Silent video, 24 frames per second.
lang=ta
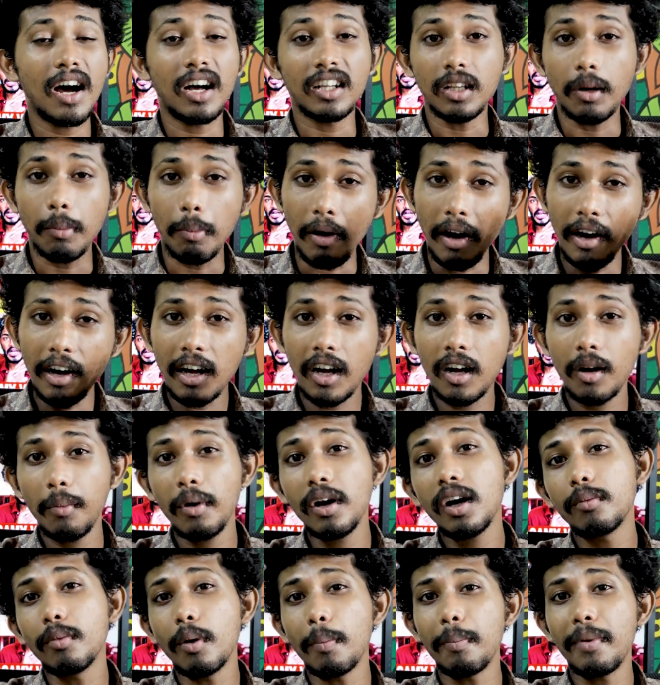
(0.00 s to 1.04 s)
அந்த
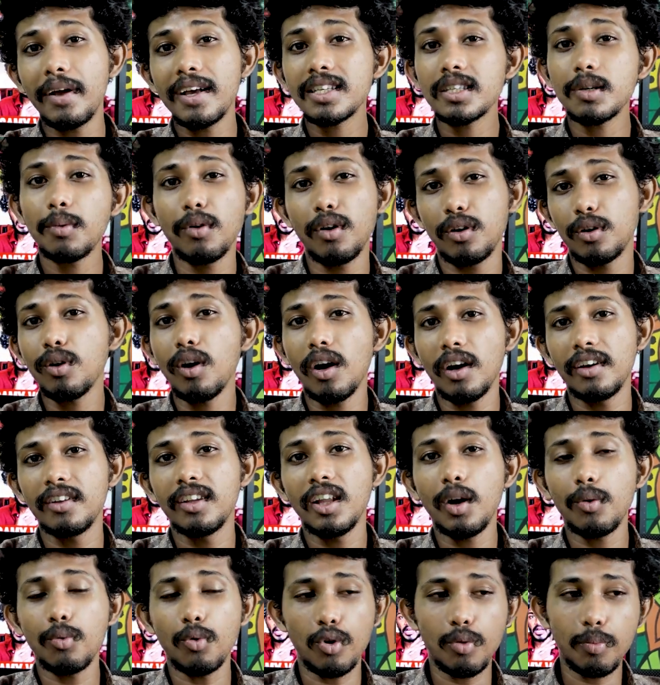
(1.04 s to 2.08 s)
பக்கமே நம்ம பேச மாட்டோம்
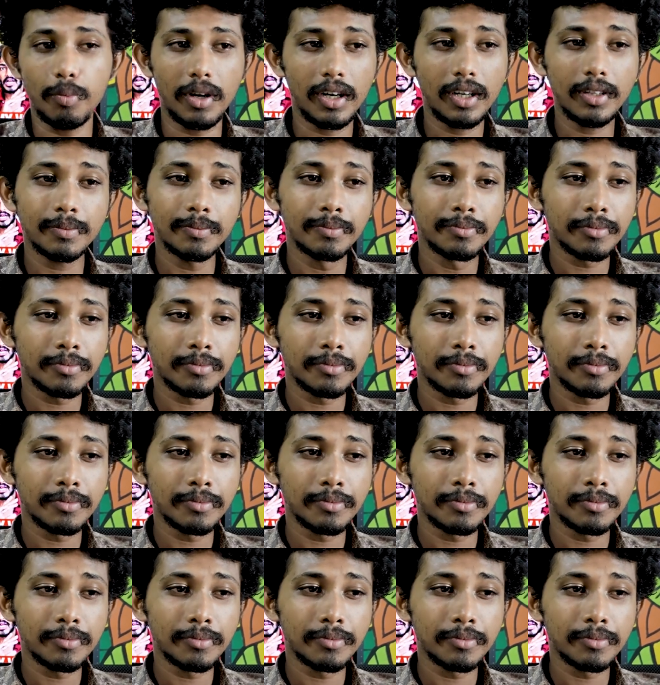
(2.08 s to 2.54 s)
அதுதான் உண்மை